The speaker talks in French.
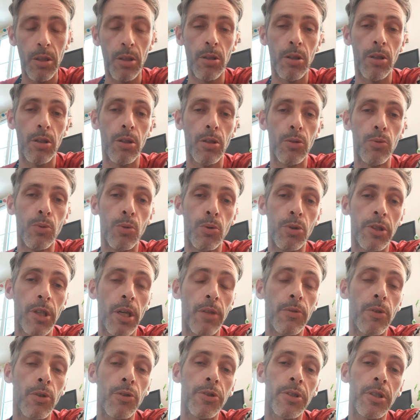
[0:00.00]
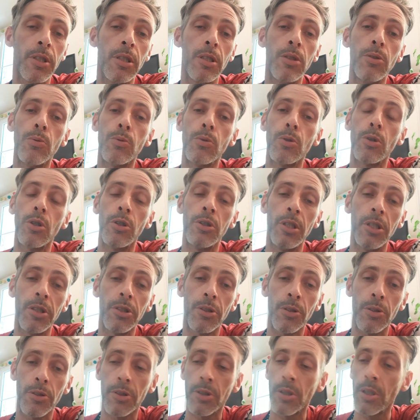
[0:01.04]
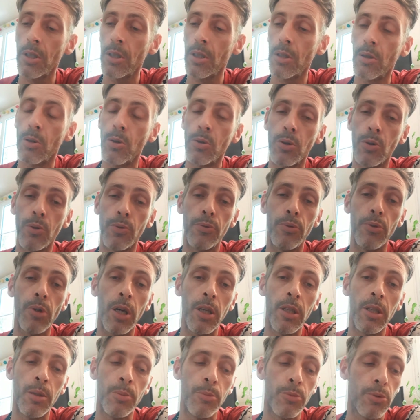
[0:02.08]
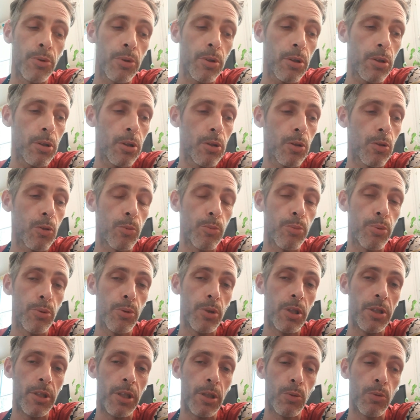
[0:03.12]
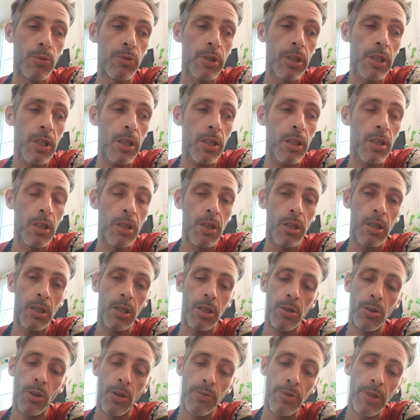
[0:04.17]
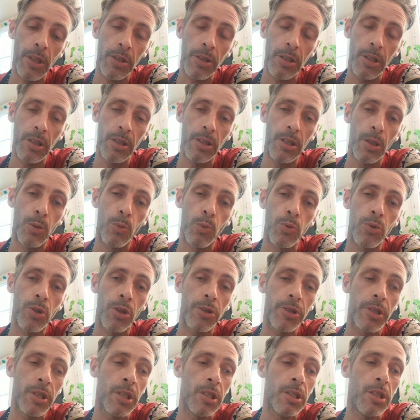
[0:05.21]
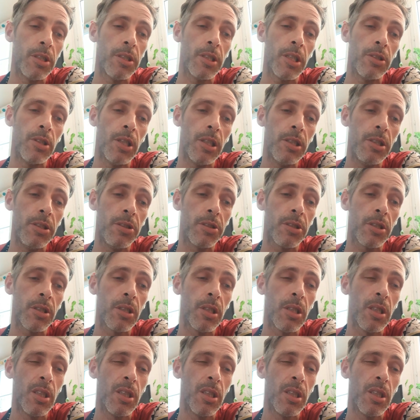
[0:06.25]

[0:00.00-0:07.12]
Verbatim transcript: nos avancées, nos connaissances au fur et à mesure qu'on peut les découvrir et d'en faire des, condensés, des analyses,